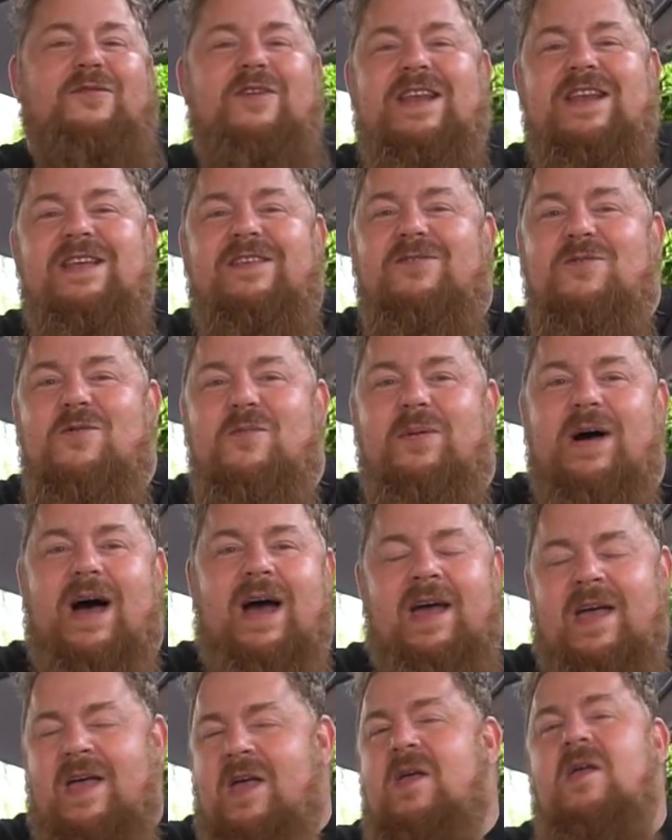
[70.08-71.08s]
Finde ich
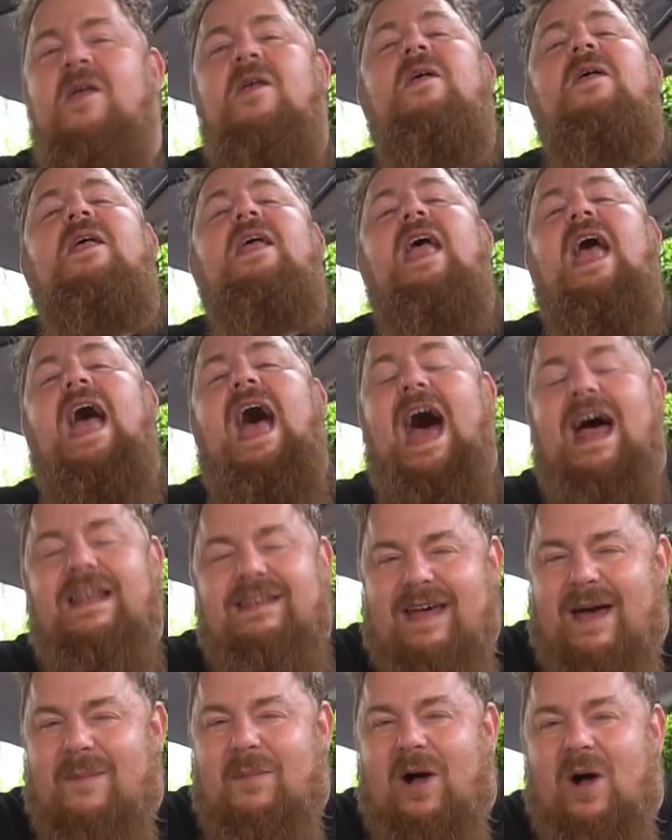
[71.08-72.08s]
super.
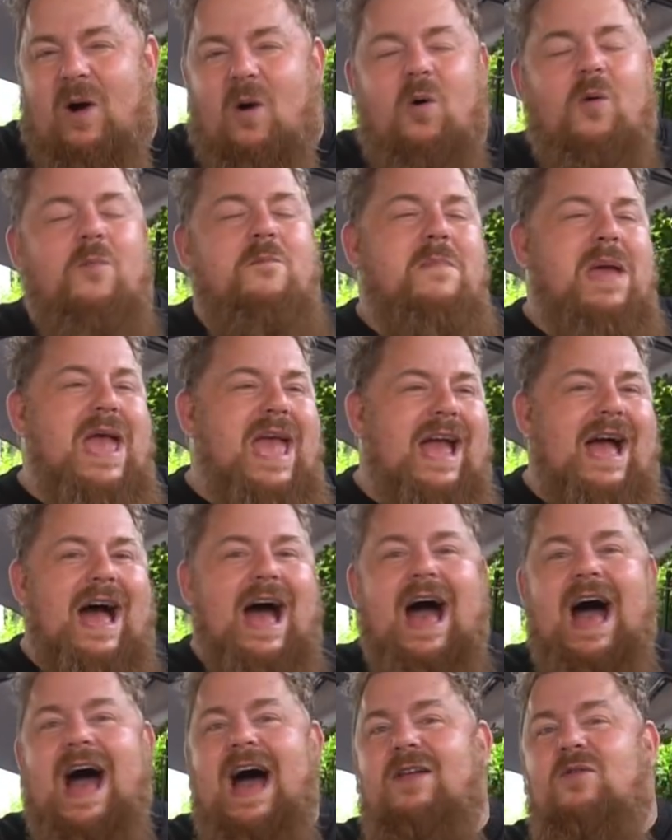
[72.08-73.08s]
Hat aber auch
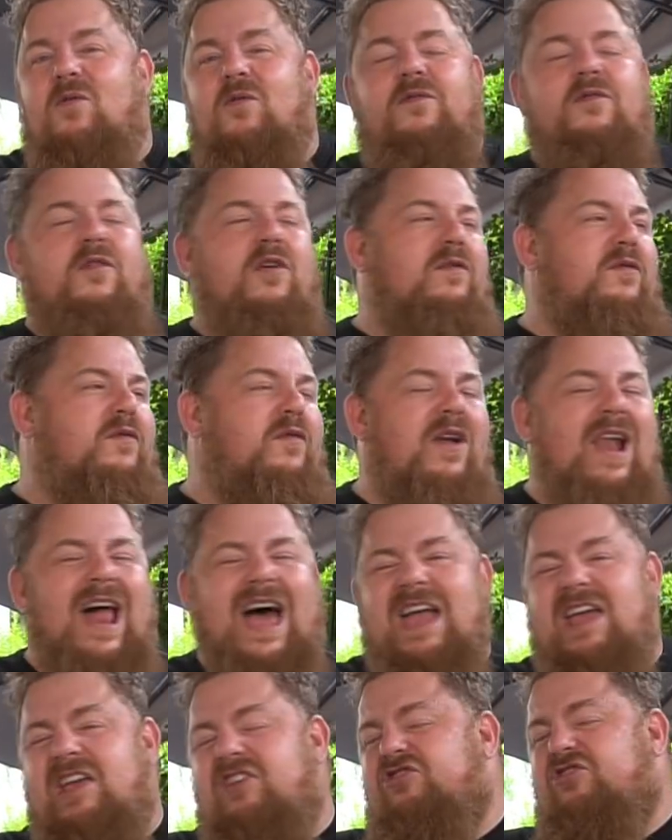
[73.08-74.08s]
mega Ahnung von
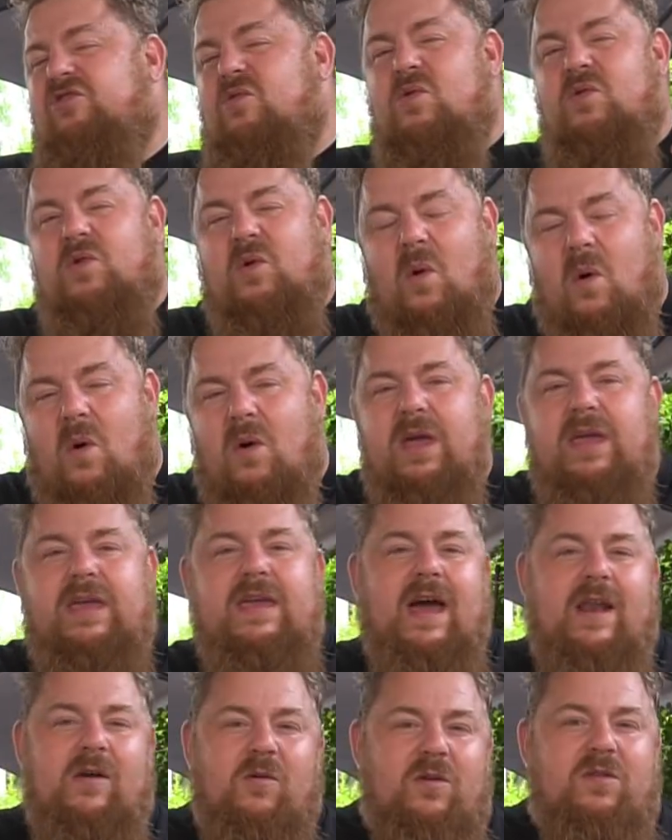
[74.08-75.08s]
Fleisch und
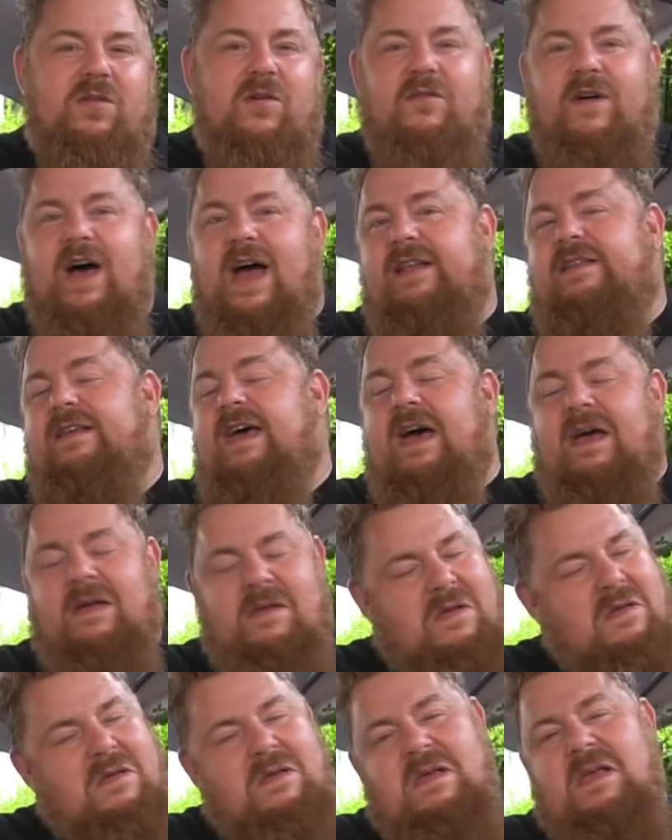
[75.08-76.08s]
Räuchern und so weiter.
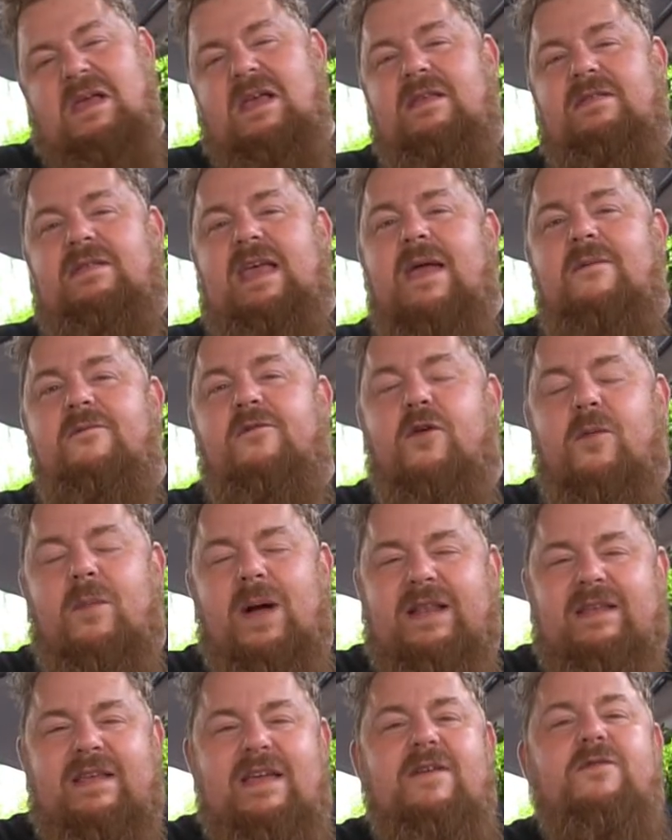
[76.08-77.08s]
Sehr
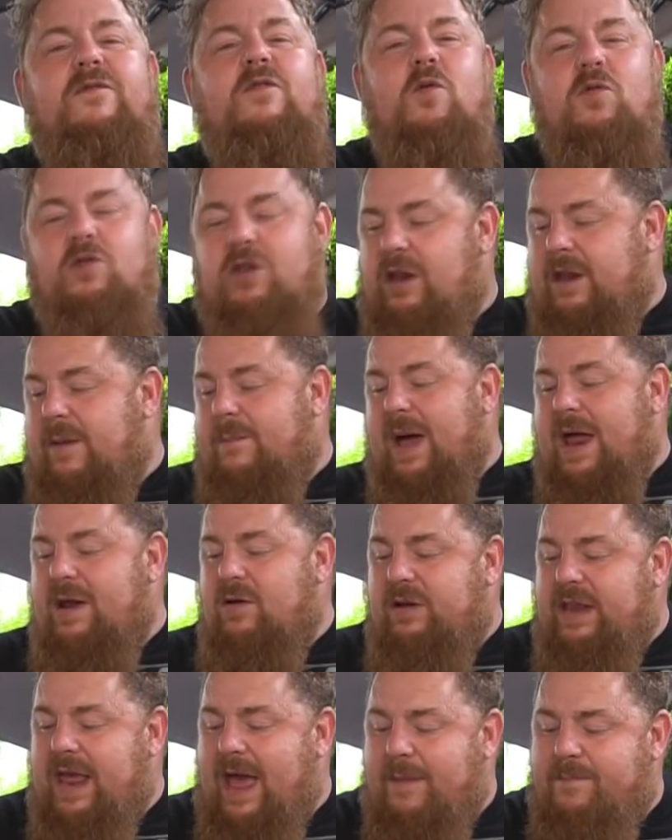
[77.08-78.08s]
informativ, guckt er da mal
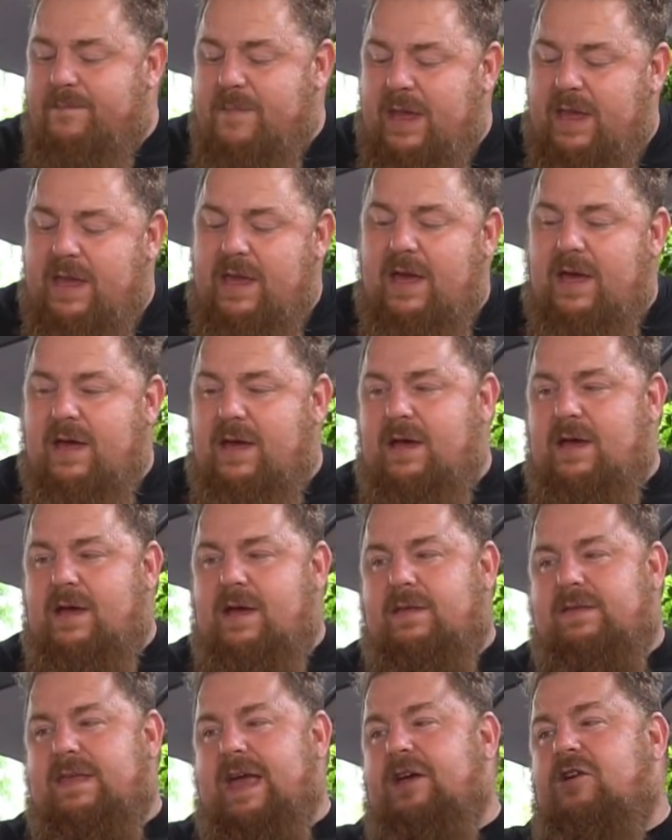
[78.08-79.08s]
an. Und der hat mir hier
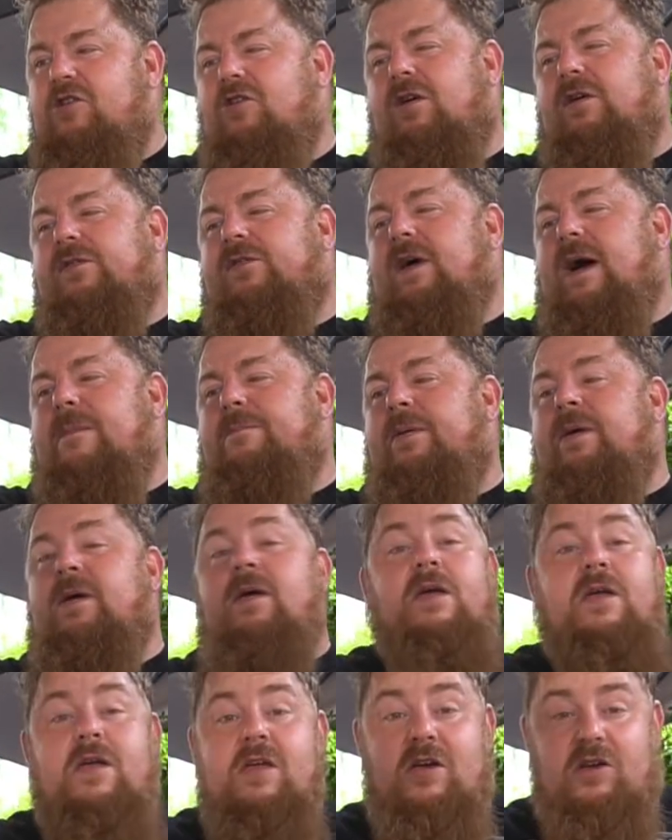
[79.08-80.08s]
äh, sein Gyros-Rap
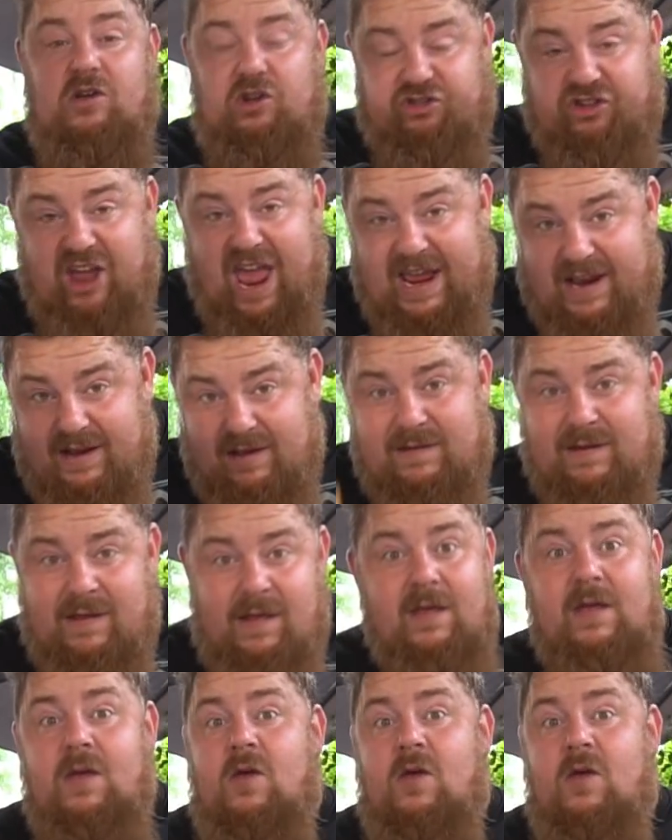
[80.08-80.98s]
geschenkt.